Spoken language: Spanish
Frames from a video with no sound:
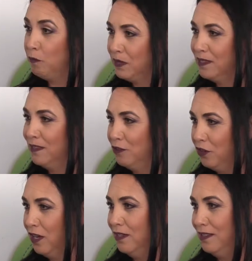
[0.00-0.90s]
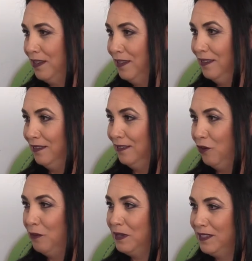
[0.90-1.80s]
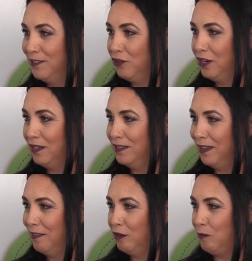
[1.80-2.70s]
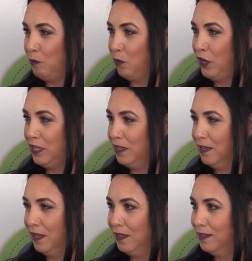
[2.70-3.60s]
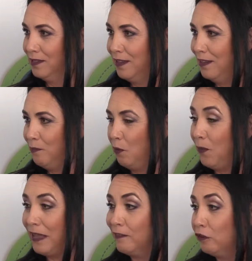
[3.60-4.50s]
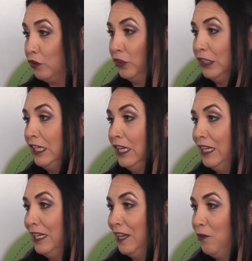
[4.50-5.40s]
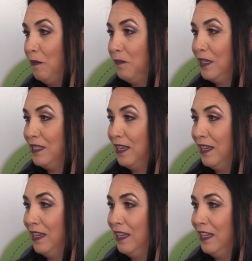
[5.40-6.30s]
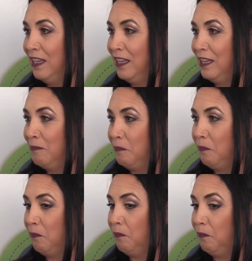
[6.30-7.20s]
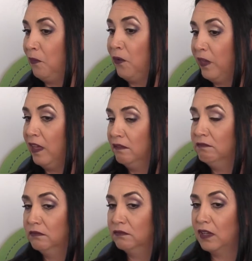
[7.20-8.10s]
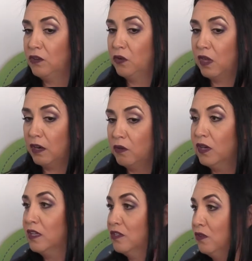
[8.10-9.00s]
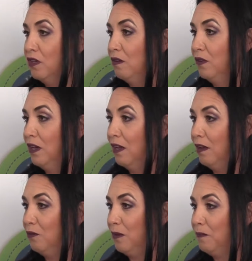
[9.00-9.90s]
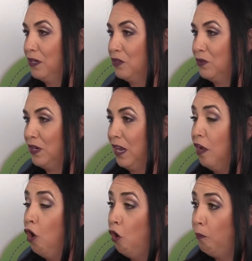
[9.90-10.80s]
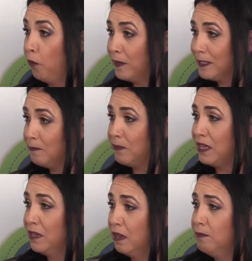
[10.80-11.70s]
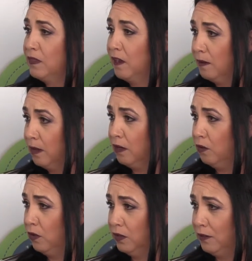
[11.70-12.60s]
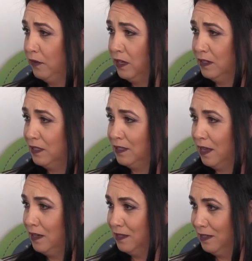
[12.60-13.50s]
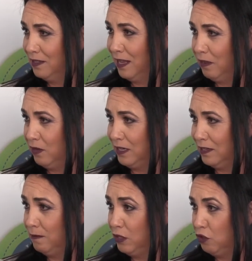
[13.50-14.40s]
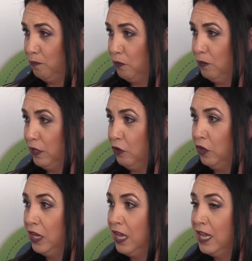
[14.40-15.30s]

hoy me siento realizada. Hoy me siento realizada como política desde el momento que yo empecé y pude ayudar con gestión a una, a una persona o pude desempeñar mi trabajo en diferentes áreas que he estado en el servicio público